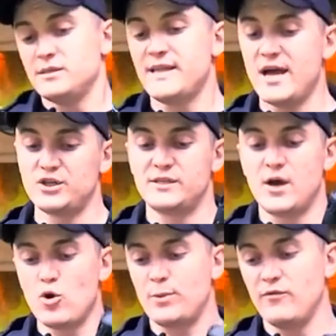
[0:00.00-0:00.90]
Также с
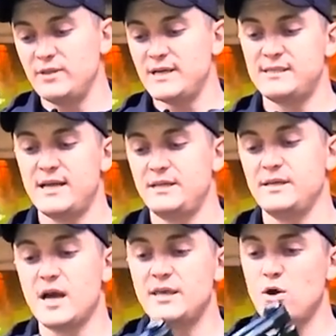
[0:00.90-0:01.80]
коробки вы достанете,
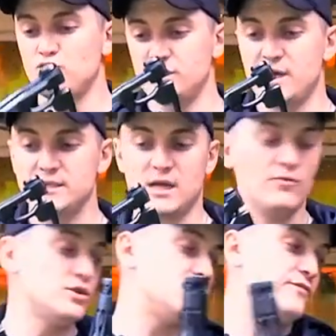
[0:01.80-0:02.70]
как я уже сказал,
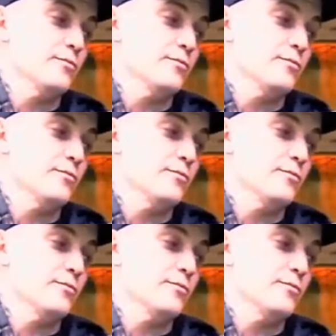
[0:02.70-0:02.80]
вот эти